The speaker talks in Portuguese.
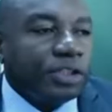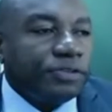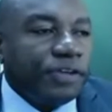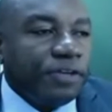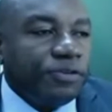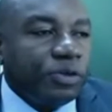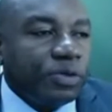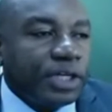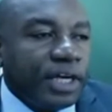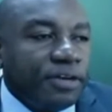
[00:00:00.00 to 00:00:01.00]

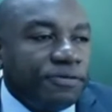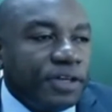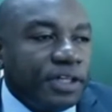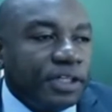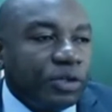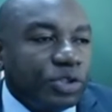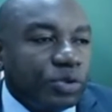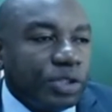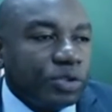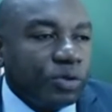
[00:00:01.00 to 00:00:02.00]
Verifico que a é referida
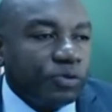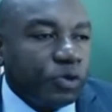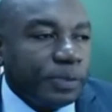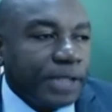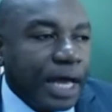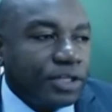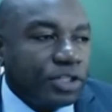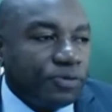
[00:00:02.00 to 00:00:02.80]
auditoria de conformidade